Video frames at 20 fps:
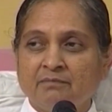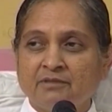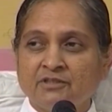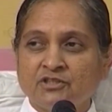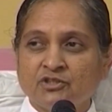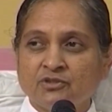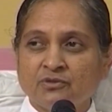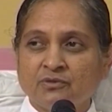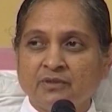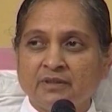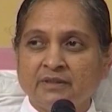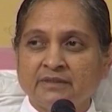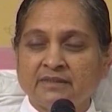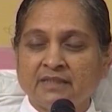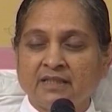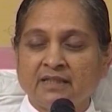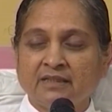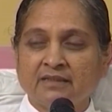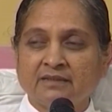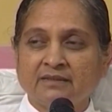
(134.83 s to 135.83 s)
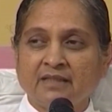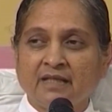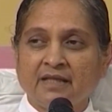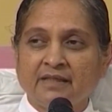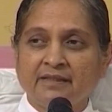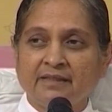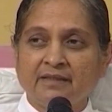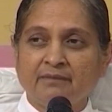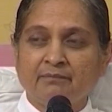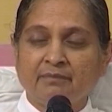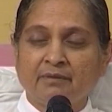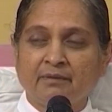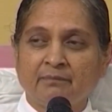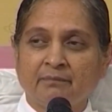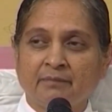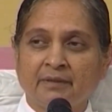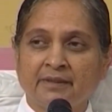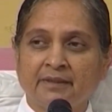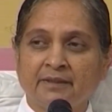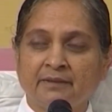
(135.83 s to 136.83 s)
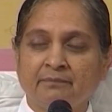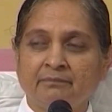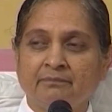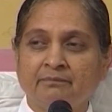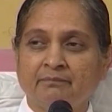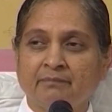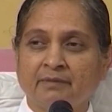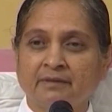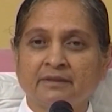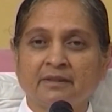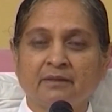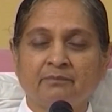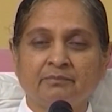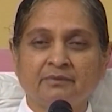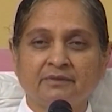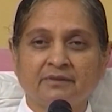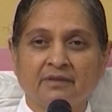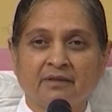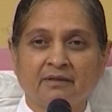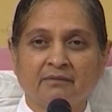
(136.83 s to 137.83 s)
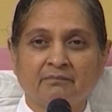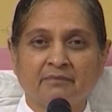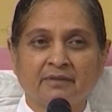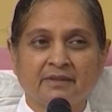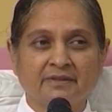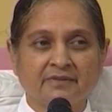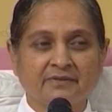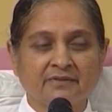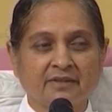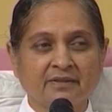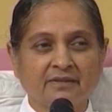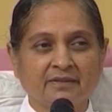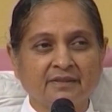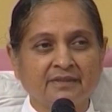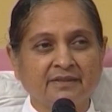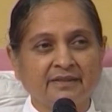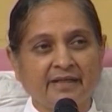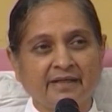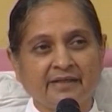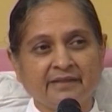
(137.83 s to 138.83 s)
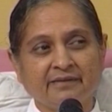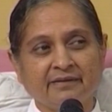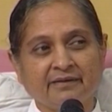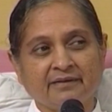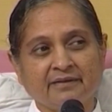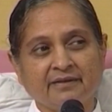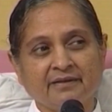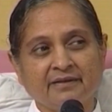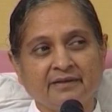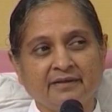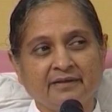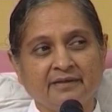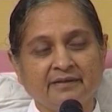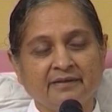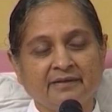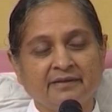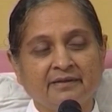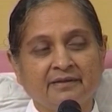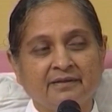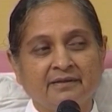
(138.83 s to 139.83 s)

बच्चों को ऐसा लगता है कि हमारे माता पिता हमारे साथ अन्याय कर रहे हैं